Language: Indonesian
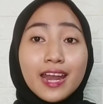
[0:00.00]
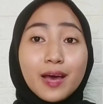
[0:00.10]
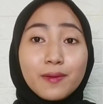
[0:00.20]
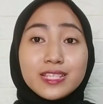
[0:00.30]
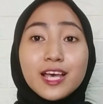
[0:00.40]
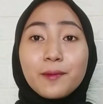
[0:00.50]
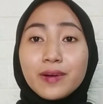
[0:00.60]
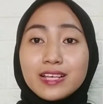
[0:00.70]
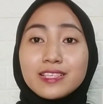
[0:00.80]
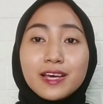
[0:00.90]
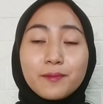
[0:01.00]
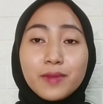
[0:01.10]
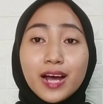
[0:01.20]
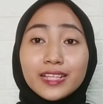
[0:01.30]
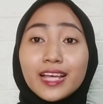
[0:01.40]
Nah, pasti aku penasaran
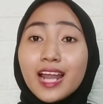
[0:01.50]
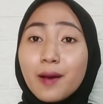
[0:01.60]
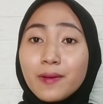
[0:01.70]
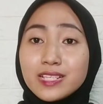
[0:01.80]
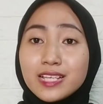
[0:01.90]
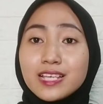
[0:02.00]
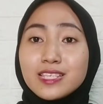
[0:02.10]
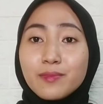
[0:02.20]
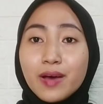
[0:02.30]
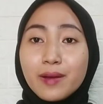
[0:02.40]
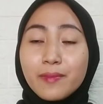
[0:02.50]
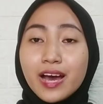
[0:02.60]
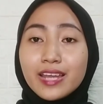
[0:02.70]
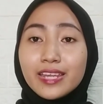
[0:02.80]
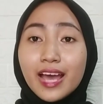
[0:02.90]
banget kan apa saja sih
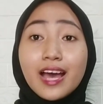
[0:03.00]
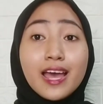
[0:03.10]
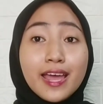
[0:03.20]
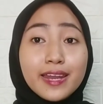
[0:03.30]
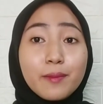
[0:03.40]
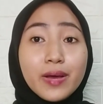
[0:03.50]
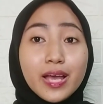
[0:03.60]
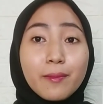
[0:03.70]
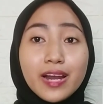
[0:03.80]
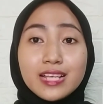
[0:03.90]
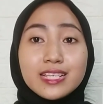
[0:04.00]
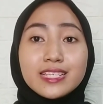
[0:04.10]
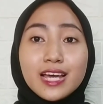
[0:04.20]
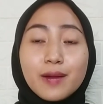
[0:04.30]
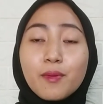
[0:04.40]
bahan-bahannya dan bagaimana
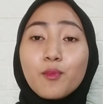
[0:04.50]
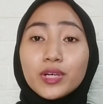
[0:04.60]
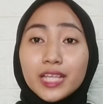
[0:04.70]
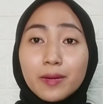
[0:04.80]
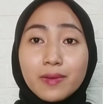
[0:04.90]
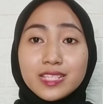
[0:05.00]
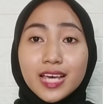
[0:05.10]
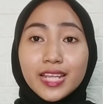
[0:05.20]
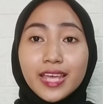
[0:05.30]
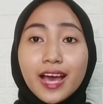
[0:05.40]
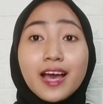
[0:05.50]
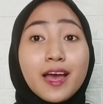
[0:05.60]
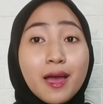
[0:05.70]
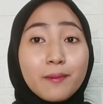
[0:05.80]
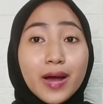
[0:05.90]
sih cara pembuatan maskernya.
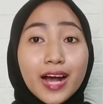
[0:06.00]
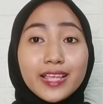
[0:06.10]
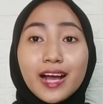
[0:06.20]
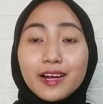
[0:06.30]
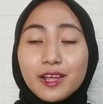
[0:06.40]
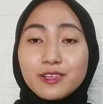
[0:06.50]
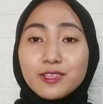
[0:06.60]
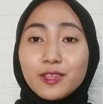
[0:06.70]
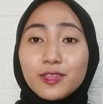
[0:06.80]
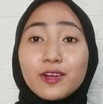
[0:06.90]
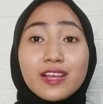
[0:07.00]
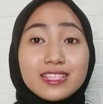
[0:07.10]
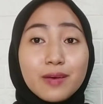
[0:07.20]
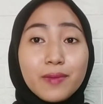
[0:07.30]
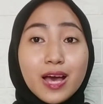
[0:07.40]
Makanya kan harus nonton dan
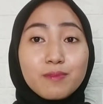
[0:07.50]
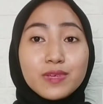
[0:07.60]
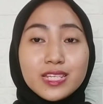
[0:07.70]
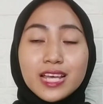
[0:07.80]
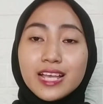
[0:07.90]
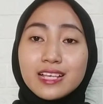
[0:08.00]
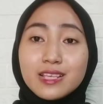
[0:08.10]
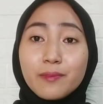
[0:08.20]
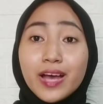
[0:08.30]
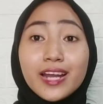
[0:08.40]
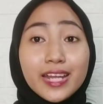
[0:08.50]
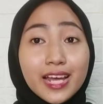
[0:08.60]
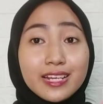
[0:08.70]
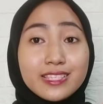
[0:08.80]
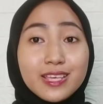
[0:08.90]
sampai habis dan ya sampai ada
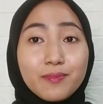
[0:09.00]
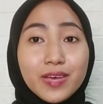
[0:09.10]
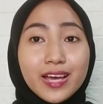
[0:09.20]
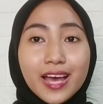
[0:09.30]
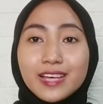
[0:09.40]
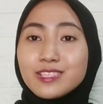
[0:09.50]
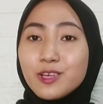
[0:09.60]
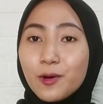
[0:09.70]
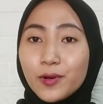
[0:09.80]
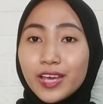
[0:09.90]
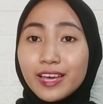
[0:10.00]
yang di skip ya guys, oke?